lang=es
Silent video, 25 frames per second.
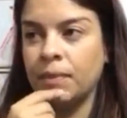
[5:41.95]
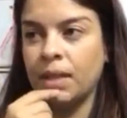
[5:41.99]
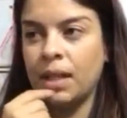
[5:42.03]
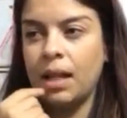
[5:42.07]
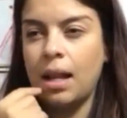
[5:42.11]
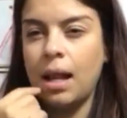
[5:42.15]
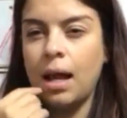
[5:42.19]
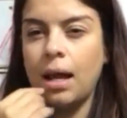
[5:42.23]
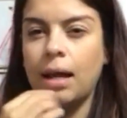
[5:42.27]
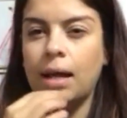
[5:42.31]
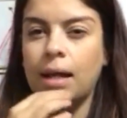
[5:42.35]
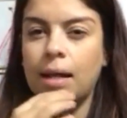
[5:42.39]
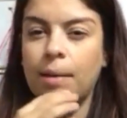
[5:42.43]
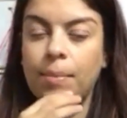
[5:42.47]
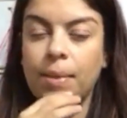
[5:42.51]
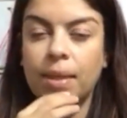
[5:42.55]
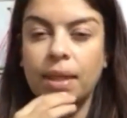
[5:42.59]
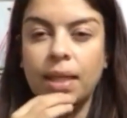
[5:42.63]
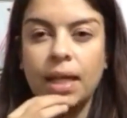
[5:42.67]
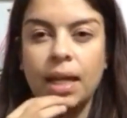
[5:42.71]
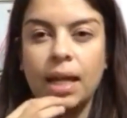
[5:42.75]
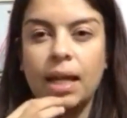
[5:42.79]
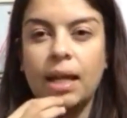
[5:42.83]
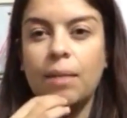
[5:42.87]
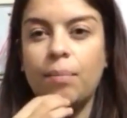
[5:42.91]
la
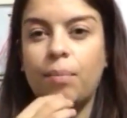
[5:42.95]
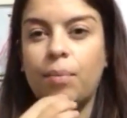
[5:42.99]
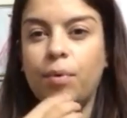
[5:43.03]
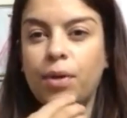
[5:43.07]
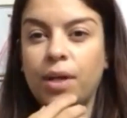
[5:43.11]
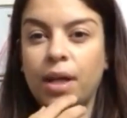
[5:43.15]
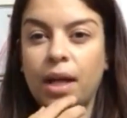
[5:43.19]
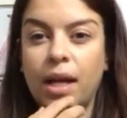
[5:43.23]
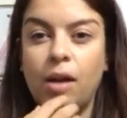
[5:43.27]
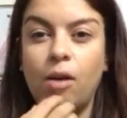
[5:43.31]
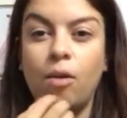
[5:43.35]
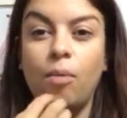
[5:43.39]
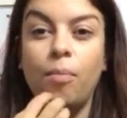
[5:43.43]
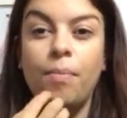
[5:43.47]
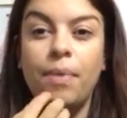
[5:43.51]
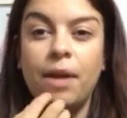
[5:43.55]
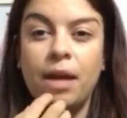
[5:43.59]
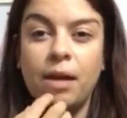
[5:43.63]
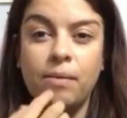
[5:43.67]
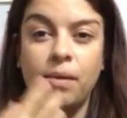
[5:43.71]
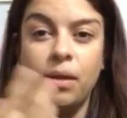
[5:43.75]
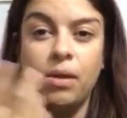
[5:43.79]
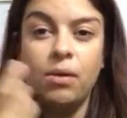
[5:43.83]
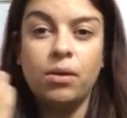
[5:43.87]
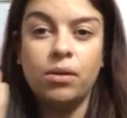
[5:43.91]
cremita que le ponen a los
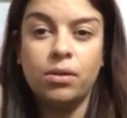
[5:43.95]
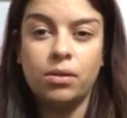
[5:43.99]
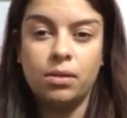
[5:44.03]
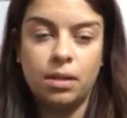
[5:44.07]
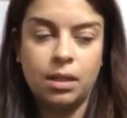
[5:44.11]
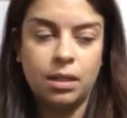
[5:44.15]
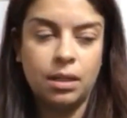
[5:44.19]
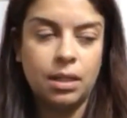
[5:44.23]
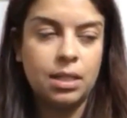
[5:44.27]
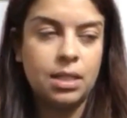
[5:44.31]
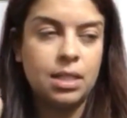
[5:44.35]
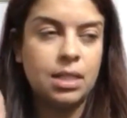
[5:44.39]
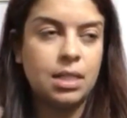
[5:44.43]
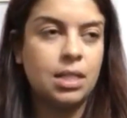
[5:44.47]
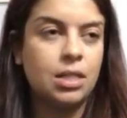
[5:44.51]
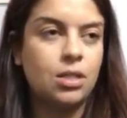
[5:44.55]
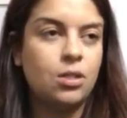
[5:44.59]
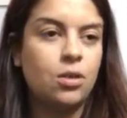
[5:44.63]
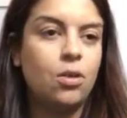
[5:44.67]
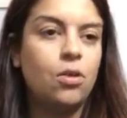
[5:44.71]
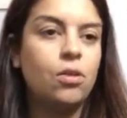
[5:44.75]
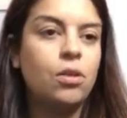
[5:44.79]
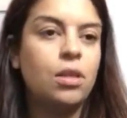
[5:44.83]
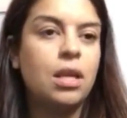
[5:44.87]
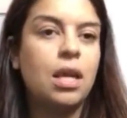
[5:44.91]
babies cuando le están
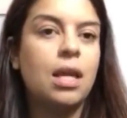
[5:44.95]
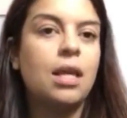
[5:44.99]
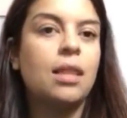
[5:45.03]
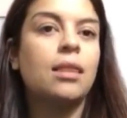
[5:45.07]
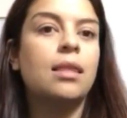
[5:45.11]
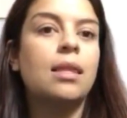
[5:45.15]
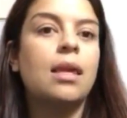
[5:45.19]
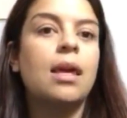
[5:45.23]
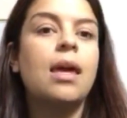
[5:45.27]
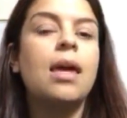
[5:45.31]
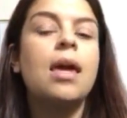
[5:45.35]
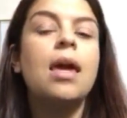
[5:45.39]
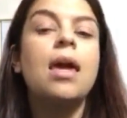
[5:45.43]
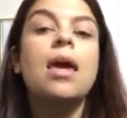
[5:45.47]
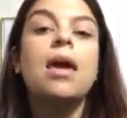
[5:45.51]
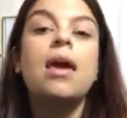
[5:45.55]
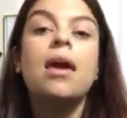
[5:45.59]
saliendo los dientes